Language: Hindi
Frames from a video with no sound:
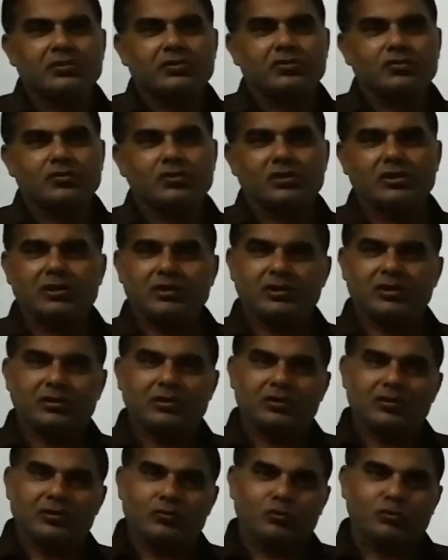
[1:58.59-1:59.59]
क्योंकि
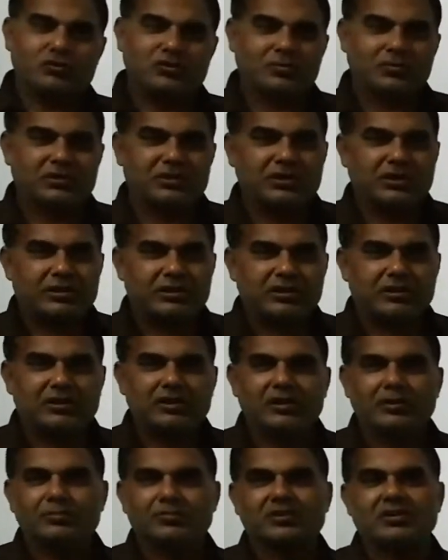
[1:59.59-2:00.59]
वो समझ रहा था कि
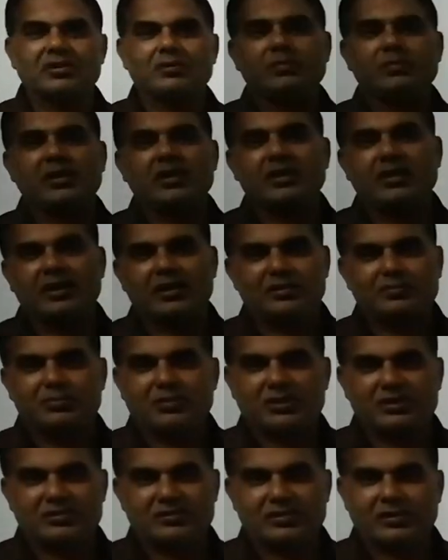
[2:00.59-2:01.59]
कम से भाई आज
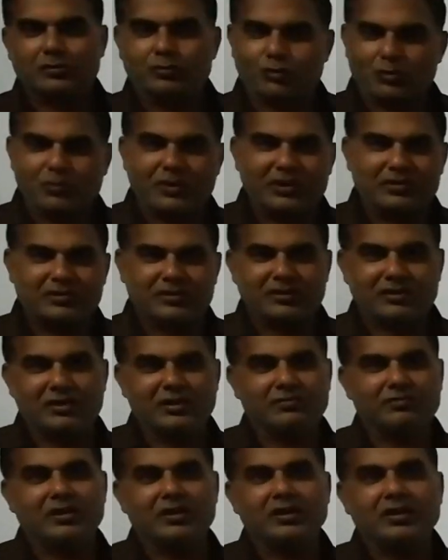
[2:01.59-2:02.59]
मेरे साथ कोई बात
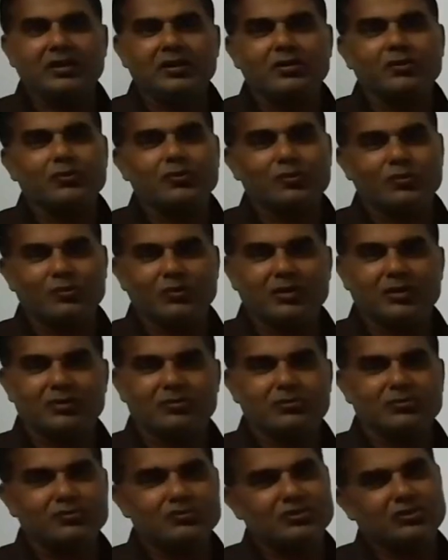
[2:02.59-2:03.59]
करने वाला होगा
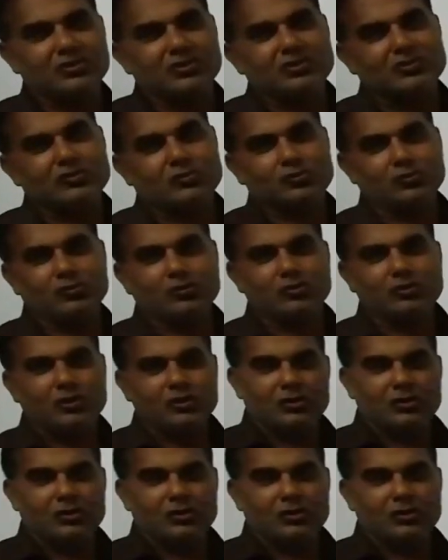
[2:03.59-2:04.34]
उसने इसको